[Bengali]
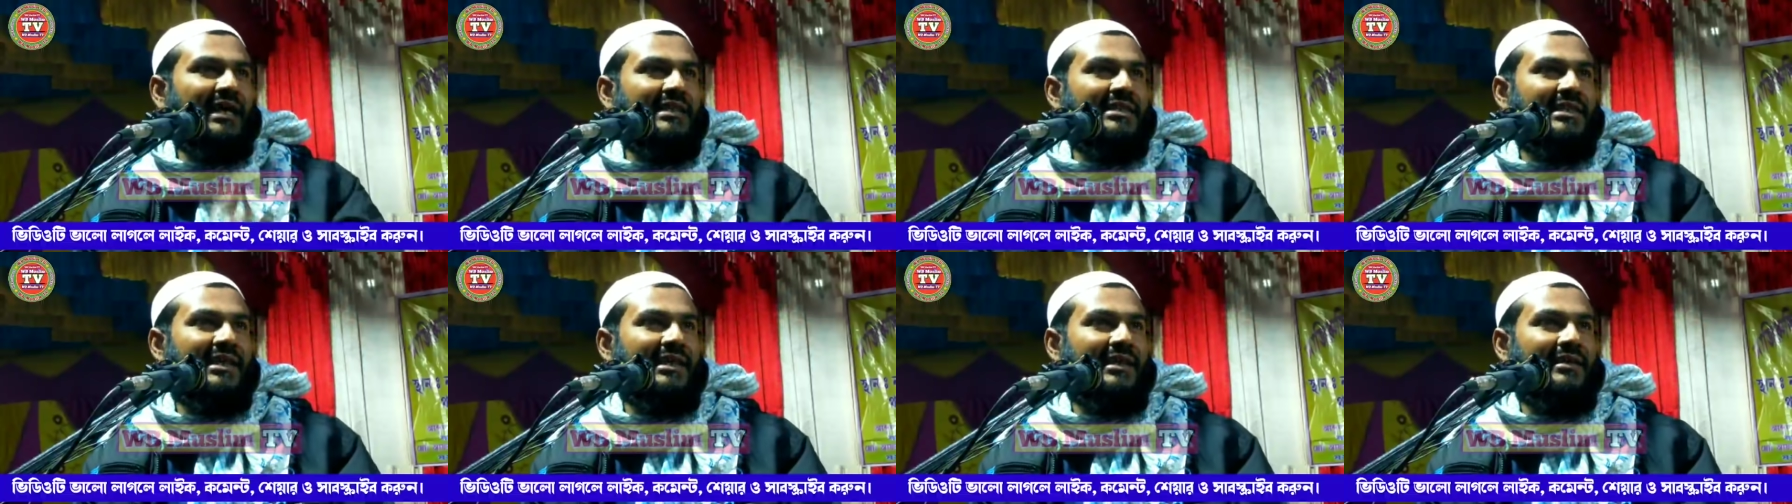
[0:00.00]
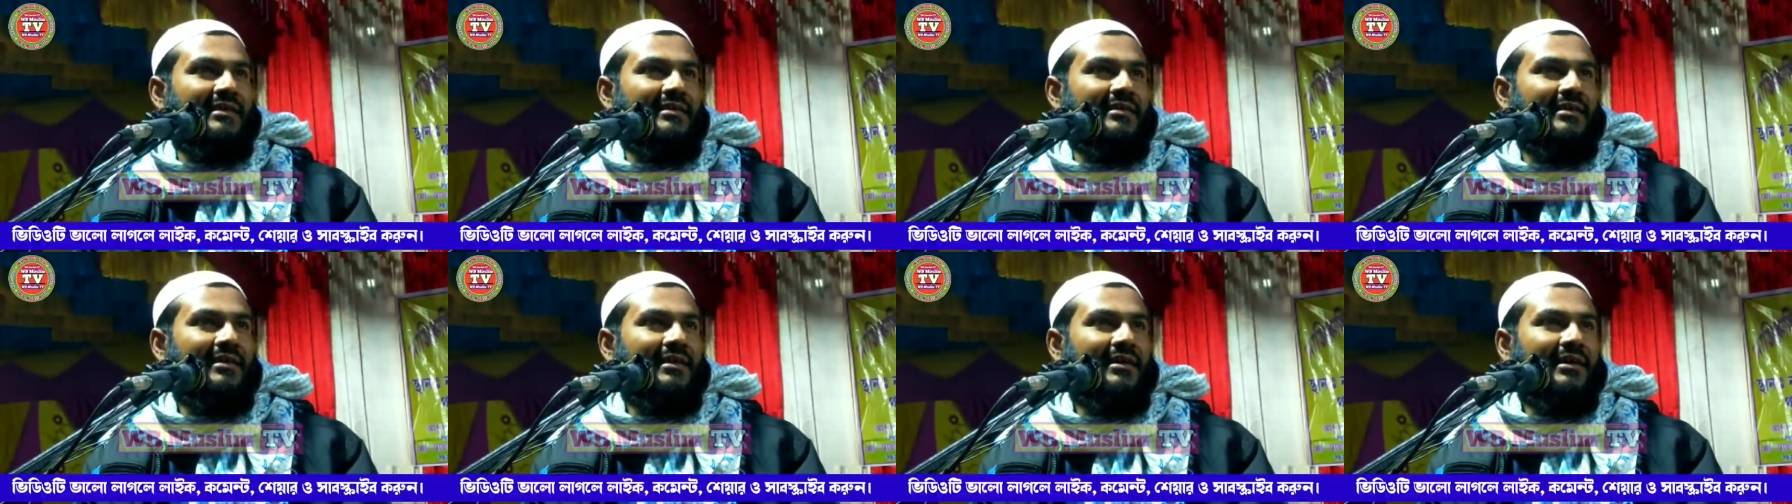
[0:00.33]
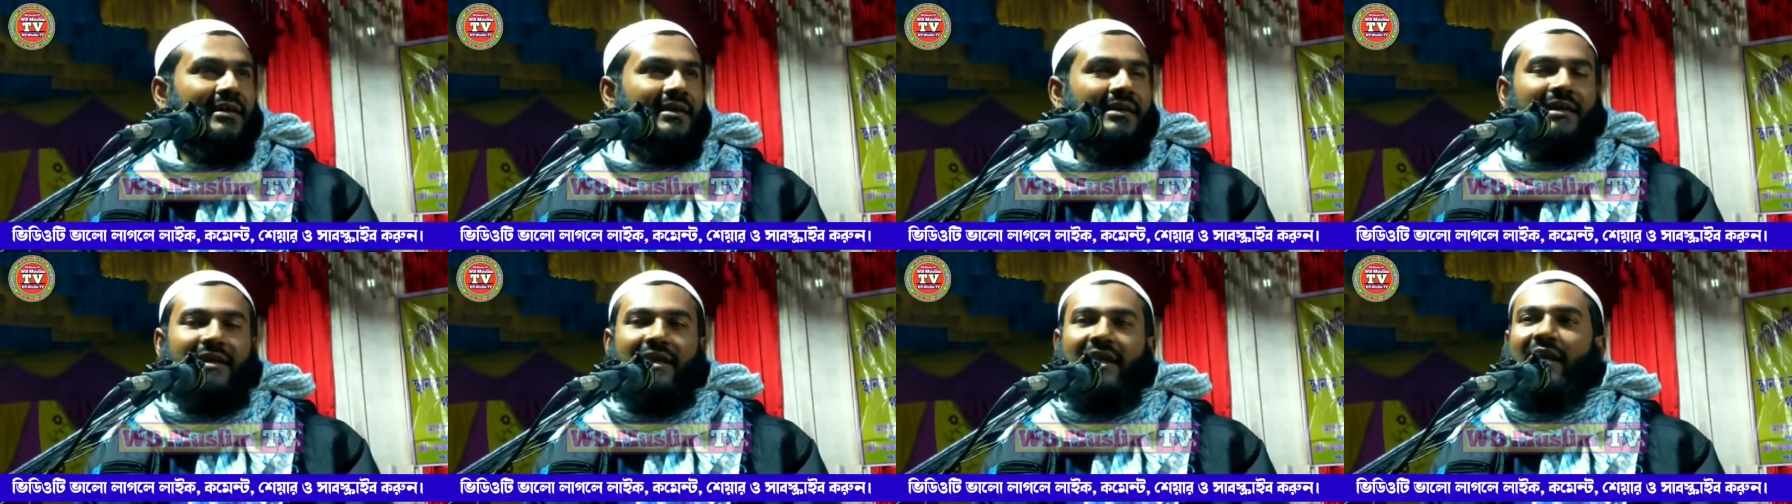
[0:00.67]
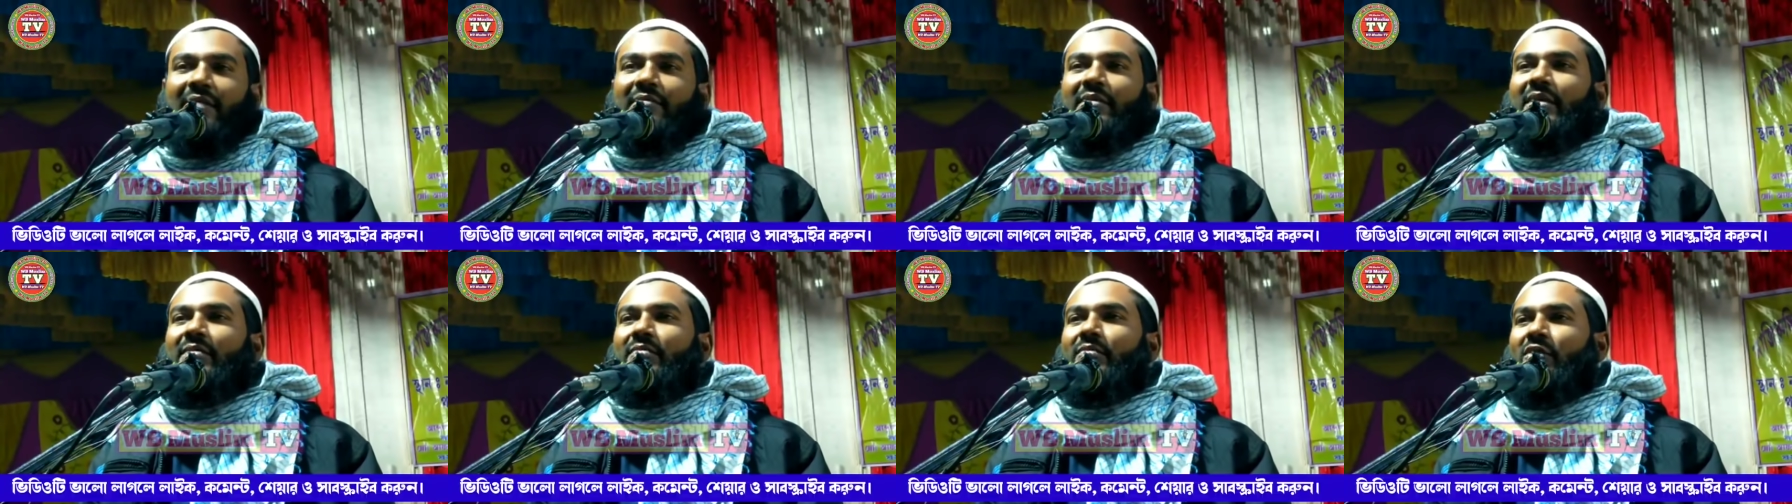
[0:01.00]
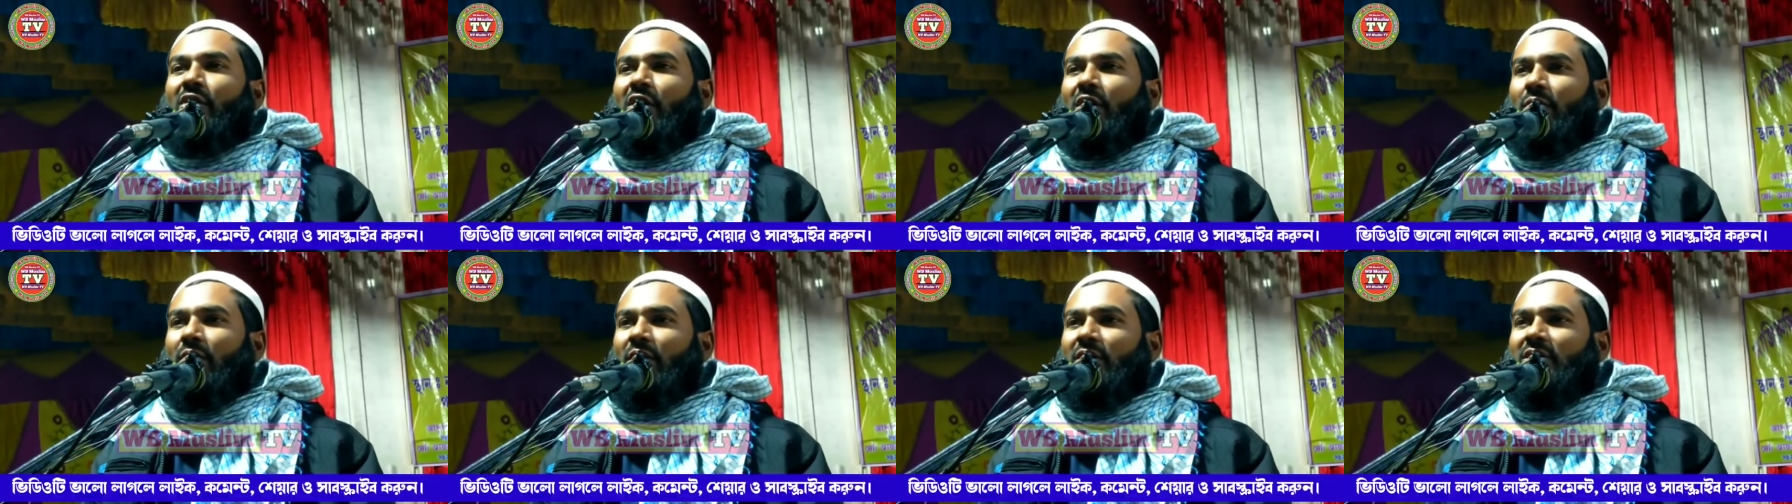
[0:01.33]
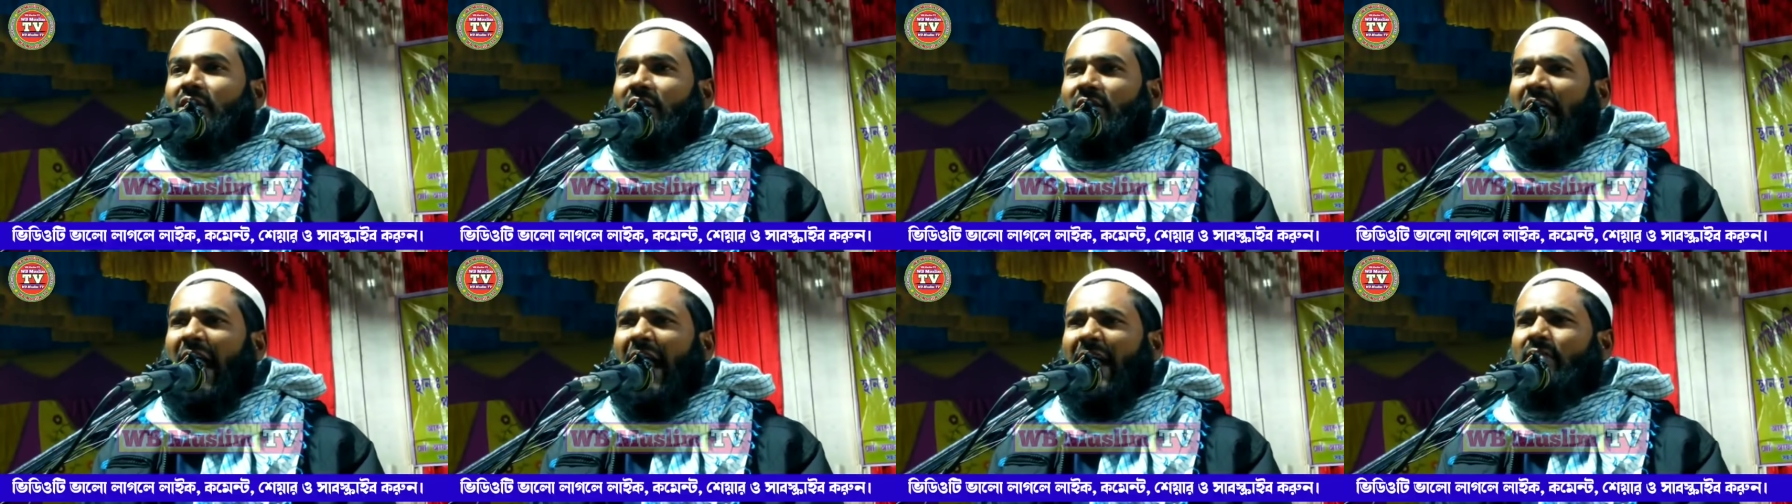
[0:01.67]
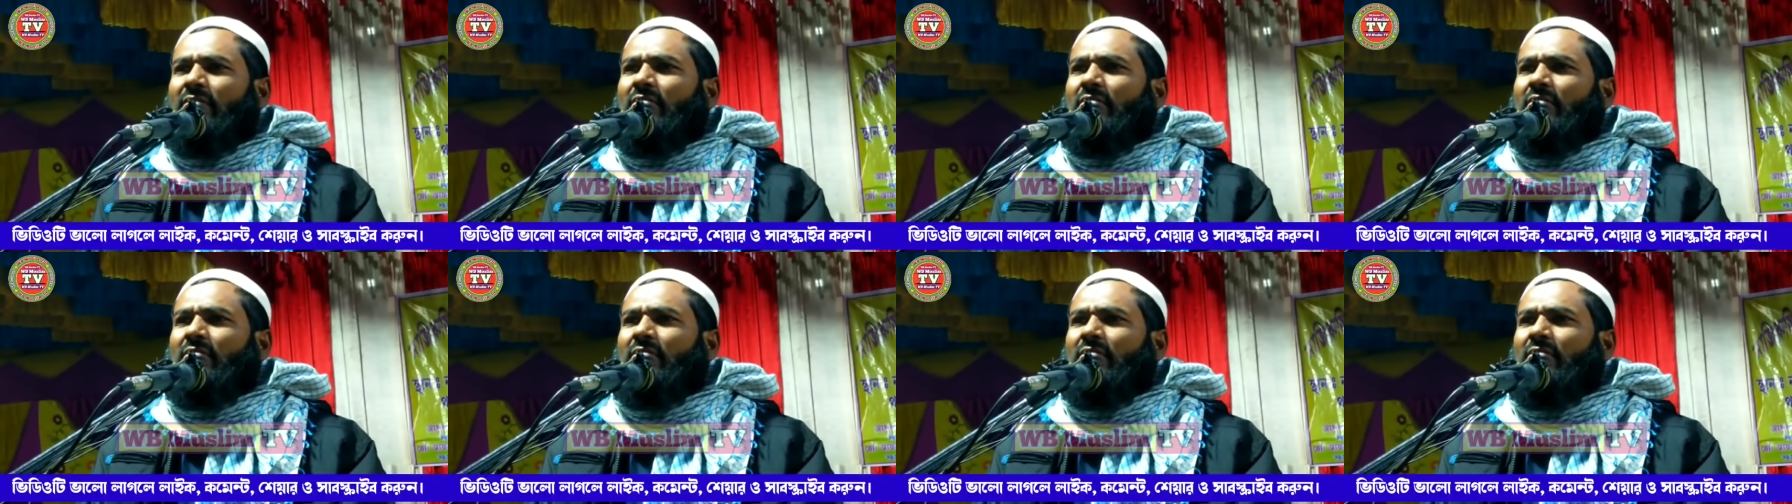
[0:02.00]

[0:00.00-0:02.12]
আছে গ্রামের মোড়ল বলছে তো